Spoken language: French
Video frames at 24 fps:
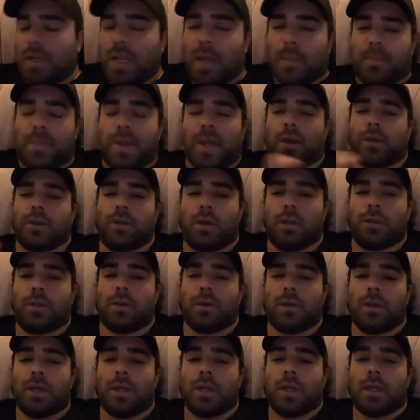la
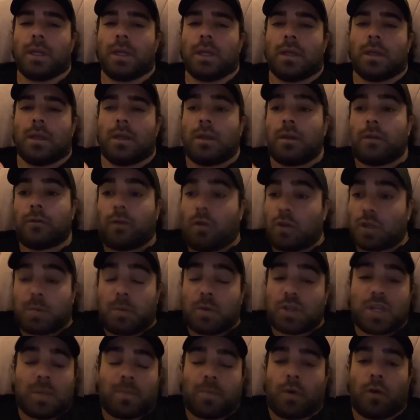période,
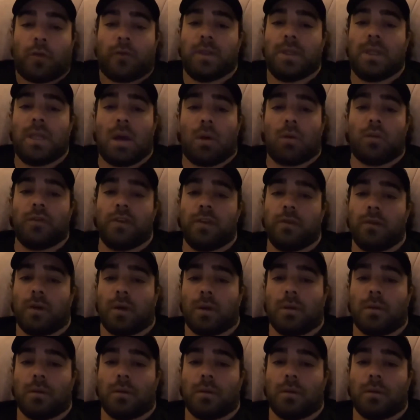franchement, j'ai pas envie de la revivre.